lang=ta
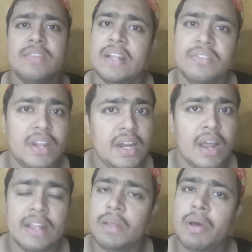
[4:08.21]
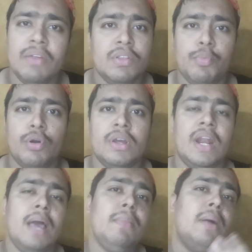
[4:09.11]
சன்ஸ்க்ரீன் அந்த மாதிரி வந்து
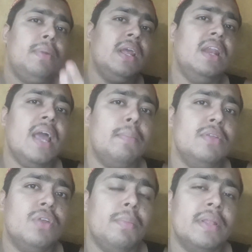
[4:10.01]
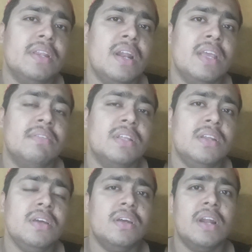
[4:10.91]
போட்டுக்கலாம் அப்படி இல்லை அப்படின்னு சொல்லி பார்த்திங்கன்னா நீங்கள்
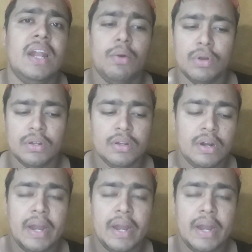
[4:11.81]
வந்துட்டு நல்ல ஒரு